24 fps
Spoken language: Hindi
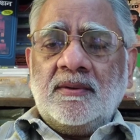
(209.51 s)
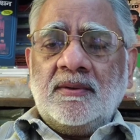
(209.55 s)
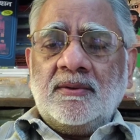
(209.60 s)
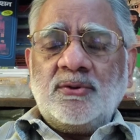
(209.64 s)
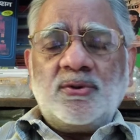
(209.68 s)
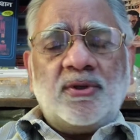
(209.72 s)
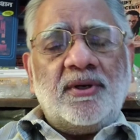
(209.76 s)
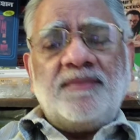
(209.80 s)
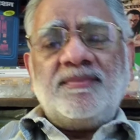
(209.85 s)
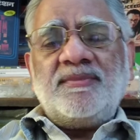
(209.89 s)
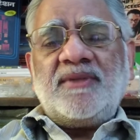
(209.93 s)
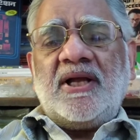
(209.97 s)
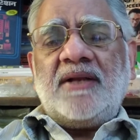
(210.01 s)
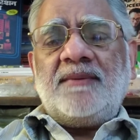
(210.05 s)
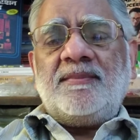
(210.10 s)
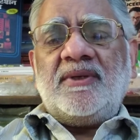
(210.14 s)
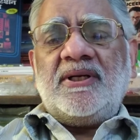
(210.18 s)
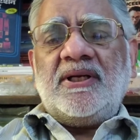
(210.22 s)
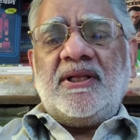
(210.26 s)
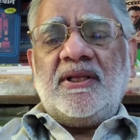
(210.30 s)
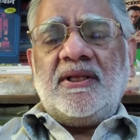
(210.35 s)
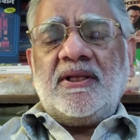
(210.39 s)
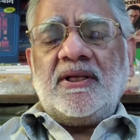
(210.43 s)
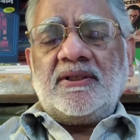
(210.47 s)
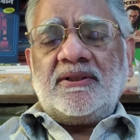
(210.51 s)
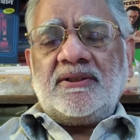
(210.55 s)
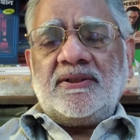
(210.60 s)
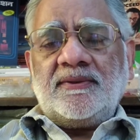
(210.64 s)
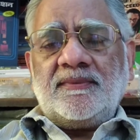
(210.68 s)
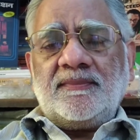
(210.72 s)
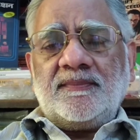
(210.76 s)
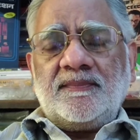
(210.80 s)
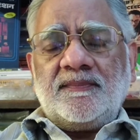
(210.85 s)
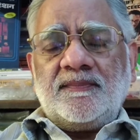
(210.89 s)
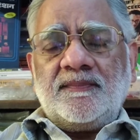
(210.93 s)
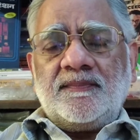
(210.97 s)
जो इम्तहान में नहीं आती
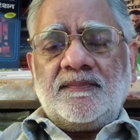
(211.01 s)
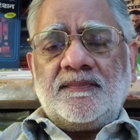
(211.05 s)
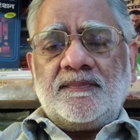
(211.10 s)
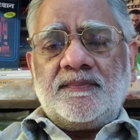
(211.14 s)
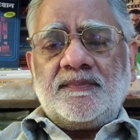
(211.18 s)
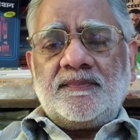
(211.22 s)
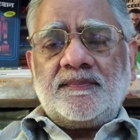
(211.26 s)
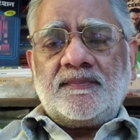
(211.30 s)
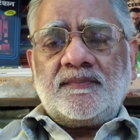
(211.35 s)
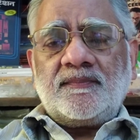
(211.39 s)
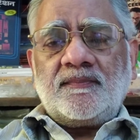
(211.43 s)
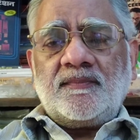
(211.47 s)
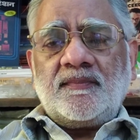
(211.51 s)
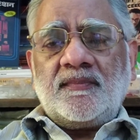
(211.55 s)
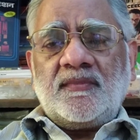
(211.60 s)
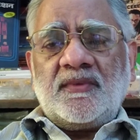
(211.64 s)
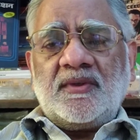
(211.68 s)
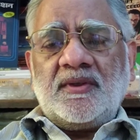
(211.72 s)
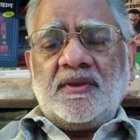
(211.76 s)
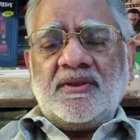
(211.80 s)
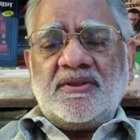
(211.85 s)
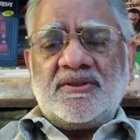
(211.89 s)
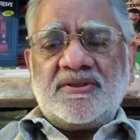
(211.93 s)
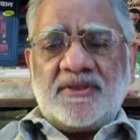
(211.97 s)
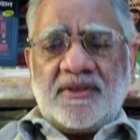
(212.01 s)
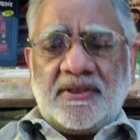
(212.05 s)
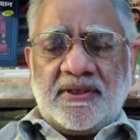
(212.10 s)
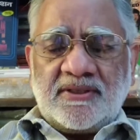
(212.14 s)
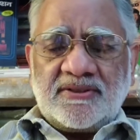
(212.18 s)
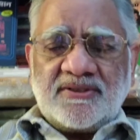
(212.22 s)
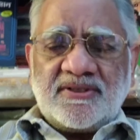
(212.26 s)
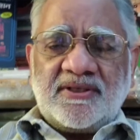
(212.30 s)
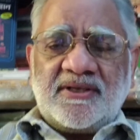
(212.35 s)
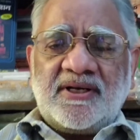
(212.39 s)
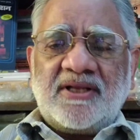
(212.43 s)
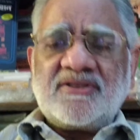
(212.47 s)
इस तरीके
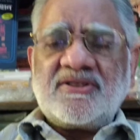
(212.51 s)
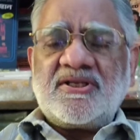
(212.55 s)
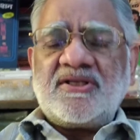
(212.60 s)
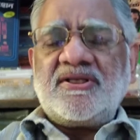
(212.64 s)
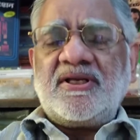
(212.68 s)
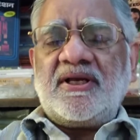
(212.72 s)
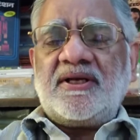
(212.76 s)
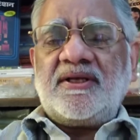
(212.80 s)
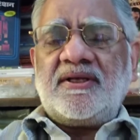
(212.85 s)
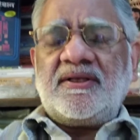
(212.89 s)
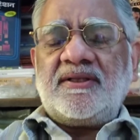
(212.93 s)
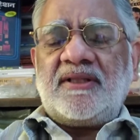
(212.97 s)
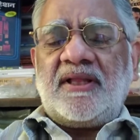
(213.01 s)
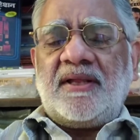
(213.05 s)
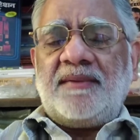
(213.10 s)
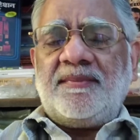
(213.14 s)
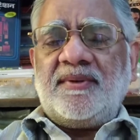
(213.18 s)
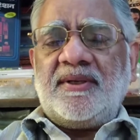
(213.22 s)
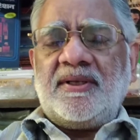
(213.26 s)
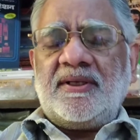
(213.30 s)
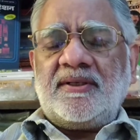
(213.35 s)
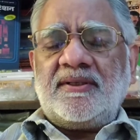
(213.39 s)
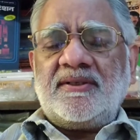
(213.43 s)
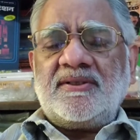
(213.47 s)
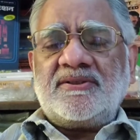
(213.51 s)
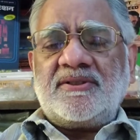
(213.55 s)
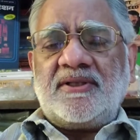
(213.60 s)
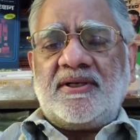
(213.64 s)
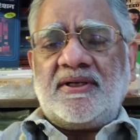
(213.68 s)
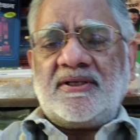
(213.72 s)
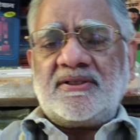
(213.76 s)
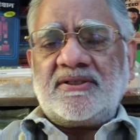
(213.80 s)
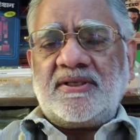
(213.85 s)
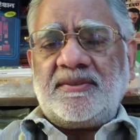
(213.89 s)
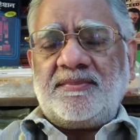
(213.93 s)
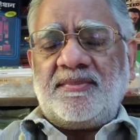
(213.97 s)
से गृह सज्जा की किताबें हैं इस
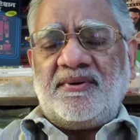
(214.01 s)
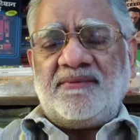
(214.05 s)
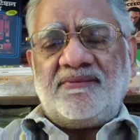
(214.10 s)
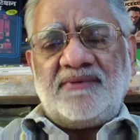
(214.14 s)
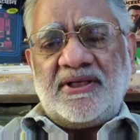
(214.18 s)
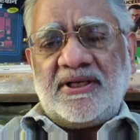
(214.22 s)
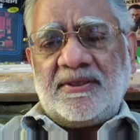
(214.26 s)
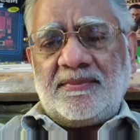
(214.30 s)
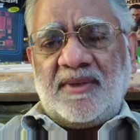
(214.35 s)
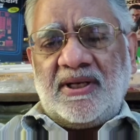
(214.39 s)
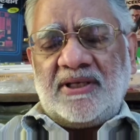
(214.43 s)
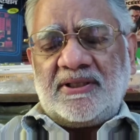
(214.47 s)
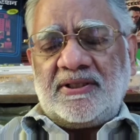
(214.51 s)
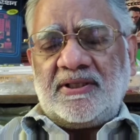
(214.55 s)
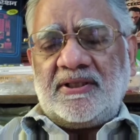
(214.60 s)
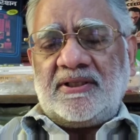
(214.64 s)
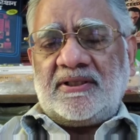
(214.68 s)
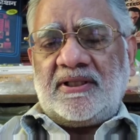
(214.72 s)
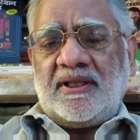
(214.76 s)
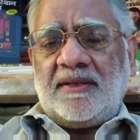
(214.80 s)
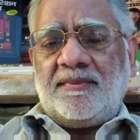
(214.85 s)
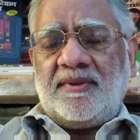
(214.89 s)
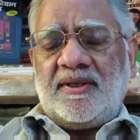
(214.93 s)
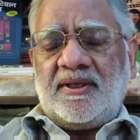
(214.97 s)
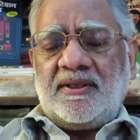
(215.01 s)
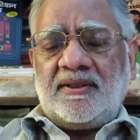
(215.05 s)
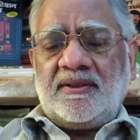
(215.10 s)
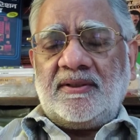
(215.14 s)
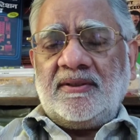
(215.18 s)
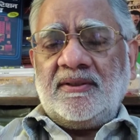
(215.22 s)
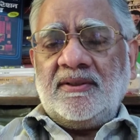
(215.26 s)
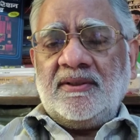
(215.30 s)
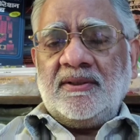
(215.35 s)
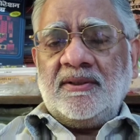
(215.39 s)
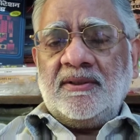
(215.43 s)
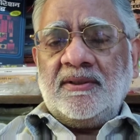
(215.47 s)
तरीके से भवन निर्माण की किताबें हैं
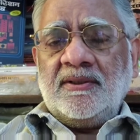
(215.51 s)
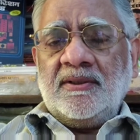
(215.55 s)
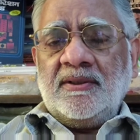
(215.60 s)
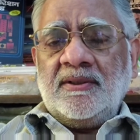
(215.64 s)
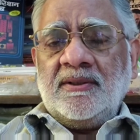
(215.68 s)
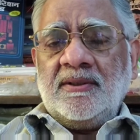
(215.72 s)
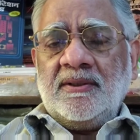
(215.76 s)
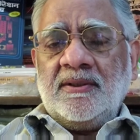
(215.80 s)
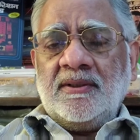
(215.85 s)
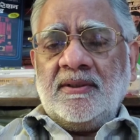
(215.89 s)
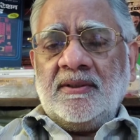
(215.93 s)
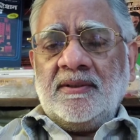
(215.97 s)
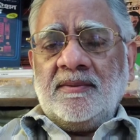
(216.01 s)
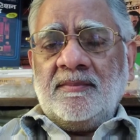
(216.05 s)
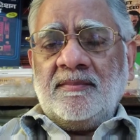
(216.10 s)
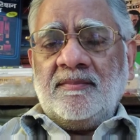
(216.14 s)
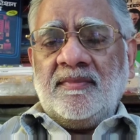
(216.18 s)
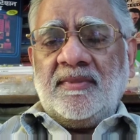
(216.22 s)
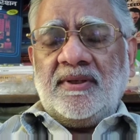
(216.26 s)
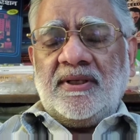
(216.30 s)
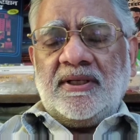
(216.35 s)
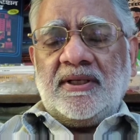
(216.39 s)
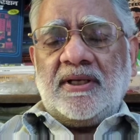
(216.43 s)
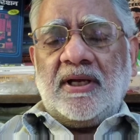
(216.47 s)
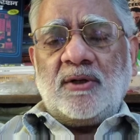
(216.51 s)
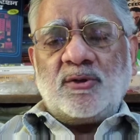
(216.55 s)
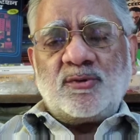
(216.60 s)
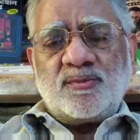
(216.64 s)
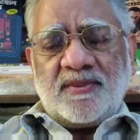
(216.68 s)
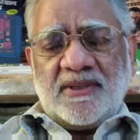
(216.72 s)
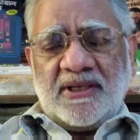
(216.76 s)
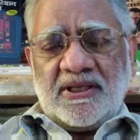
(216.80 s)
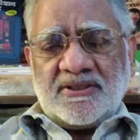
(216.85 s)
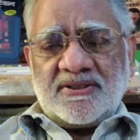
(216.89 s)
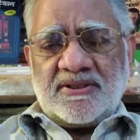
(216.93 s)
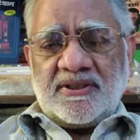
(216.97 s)
मेरी हाउस
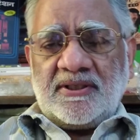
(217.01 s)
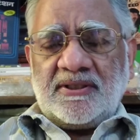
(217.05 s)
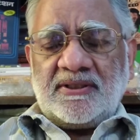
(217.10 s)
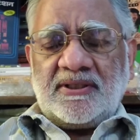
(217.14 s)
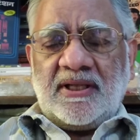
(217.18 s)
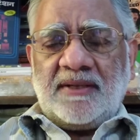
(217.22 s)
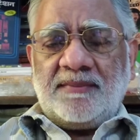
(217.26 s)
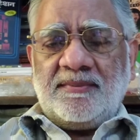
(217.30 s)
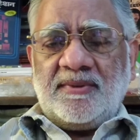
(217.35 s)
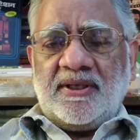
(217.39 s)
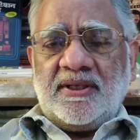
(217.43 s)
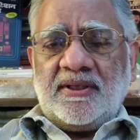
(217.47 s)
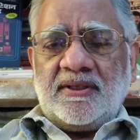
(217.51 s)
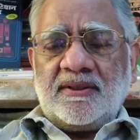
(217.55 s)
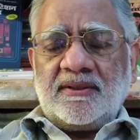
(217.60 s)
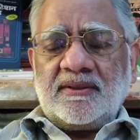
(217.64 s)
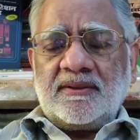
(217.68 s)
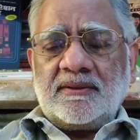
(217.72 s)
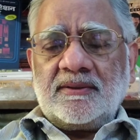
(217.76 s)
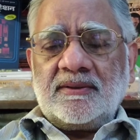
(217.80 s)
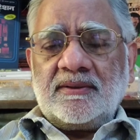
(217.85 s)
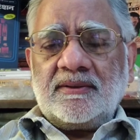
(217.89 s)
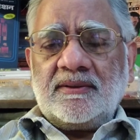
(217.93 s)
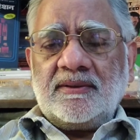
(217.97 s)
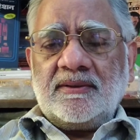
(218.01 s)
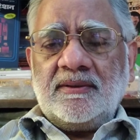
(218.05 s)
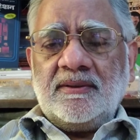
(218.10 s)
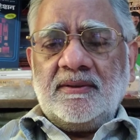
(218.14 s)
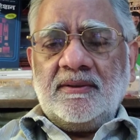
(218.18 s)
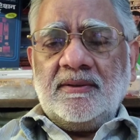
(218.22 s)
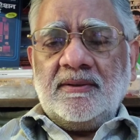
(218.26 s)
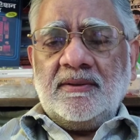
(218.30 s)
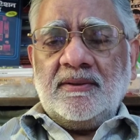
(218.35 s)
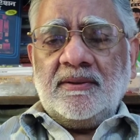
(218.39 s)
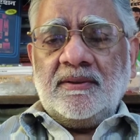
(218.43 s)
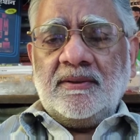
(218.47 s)
प्लान्स की किताबें हैं
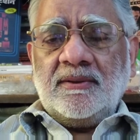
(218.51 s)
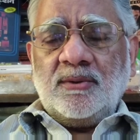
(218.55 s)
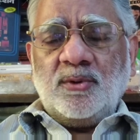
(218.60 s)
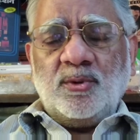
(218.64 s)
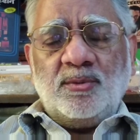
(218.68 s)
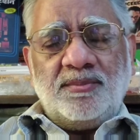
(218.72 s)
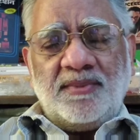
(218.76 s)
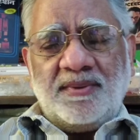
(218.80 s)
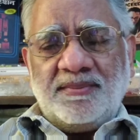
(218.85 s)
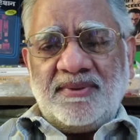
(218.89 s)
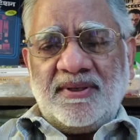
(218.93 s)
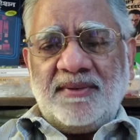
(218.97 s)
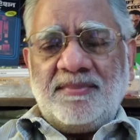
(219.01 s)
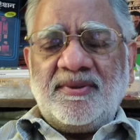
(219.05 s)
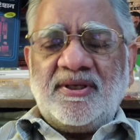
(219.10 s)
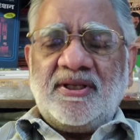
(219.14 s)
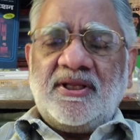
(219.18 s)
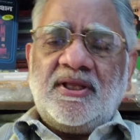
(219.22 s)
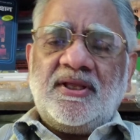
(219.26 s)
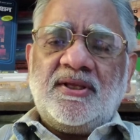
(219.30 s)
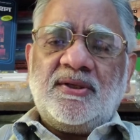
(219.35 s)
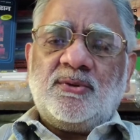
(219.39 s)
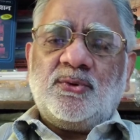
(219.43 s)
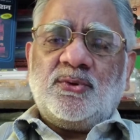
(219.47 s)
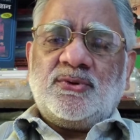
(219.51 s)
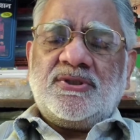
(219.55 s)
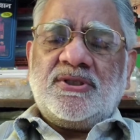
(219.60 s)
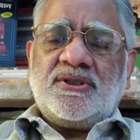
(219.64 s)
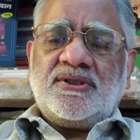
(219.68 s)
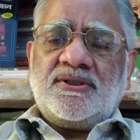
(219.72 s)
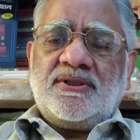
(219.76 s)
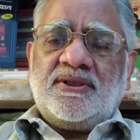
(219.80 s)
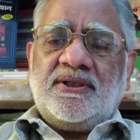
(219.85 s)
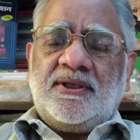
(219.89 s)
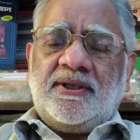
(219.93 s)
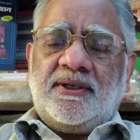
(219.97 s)
उनमें भी हमने यही कोशिश
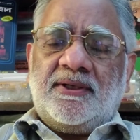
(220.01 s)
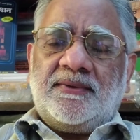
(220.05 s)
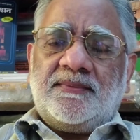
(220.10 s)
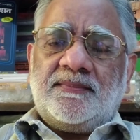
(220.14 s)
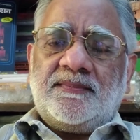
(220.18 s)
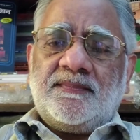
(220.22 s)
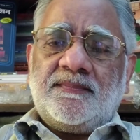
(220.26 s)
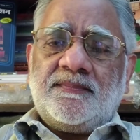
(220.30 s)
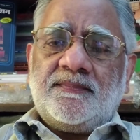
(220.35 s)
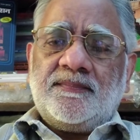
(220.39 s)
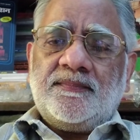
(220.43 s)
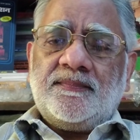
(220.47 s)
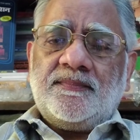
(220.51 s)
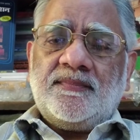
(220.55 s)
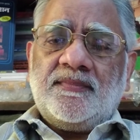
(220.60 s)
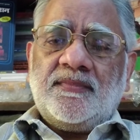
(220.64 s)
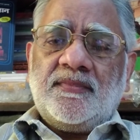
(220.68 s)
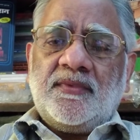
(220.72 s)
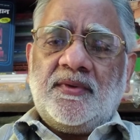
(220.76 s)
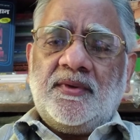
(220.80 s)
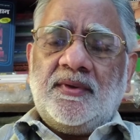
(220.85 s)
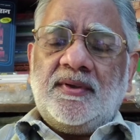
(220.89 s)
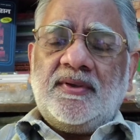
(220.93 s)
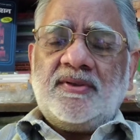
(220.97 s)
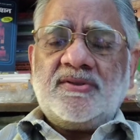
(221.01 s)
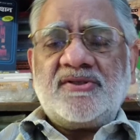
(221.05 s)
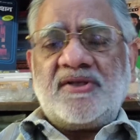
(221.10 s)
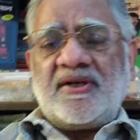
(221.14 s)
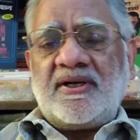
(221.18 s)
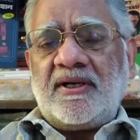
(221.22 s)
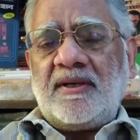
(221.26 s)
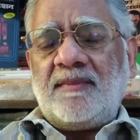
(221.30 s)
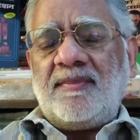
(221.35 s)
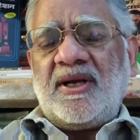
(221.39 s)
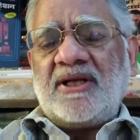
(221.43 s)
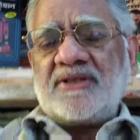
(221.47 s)
की कि
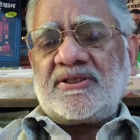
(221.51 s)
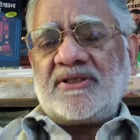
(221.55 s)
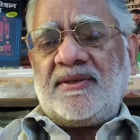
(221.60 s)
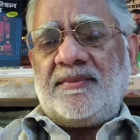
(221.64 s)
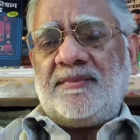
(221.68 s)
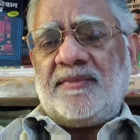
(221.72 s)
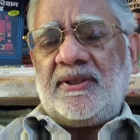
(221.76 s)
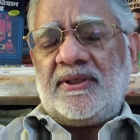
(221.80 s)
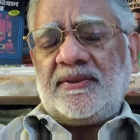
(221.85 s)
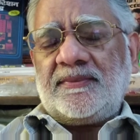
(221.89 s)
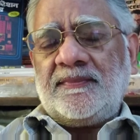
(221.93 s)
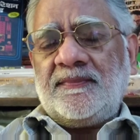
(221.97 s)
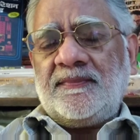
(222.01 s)
सरल भाषा में